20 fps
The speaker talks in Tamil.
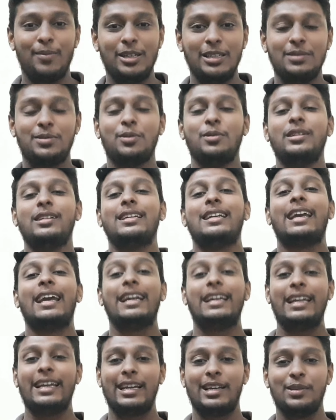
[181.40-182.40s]
அப்படின்னு சொல்லி
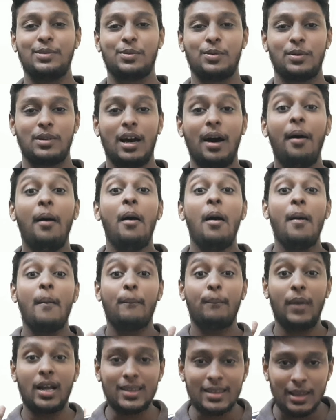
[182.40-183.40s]
கேட்டிங்கன்னு சொன்னால்
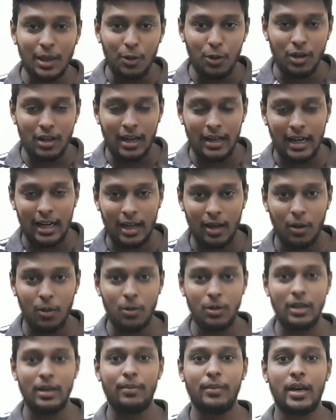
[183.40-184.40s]
மற்ற ஊரில்
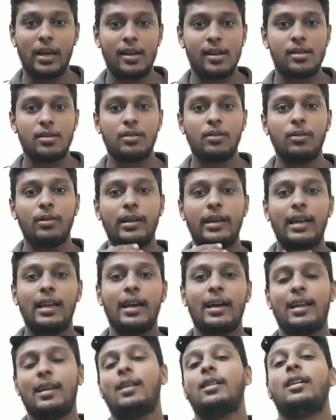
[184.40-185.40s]
நடக்கக்கூடிய மேரேஜுக்கும்
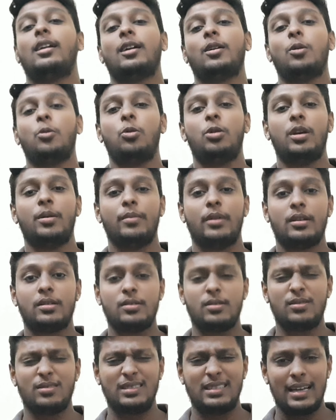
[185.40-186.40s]
கீழக்கரில் நடக்கக்கூடிய
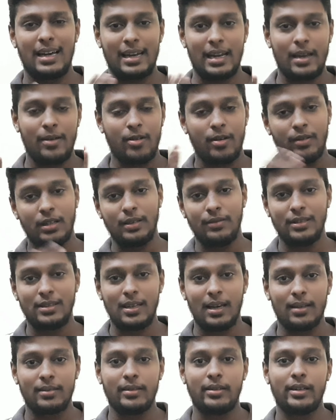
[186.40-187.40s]
மேரேஜுக்கும் நிறையவே வந்து
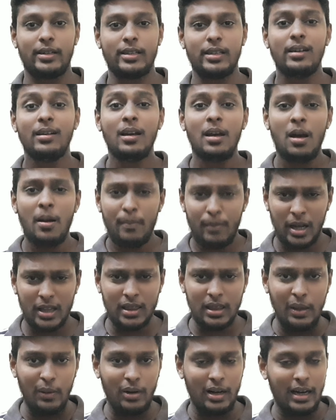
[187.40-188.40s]
வித்தியாசம் இருக்குது
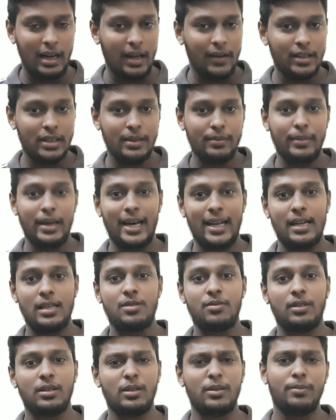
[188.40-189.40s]
மற்ற ஊர்லலாம் வந்து
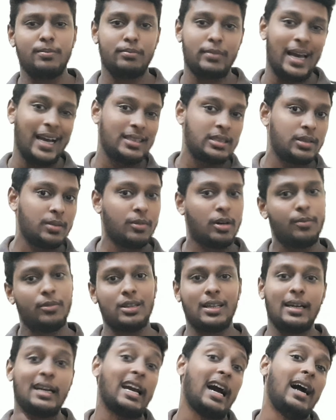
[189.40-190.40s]
மேரேஜ் வந்து மேக்ஸிமம்
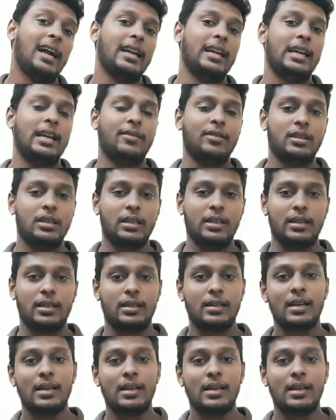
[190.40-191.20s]
வந்து காலையிலே வந்து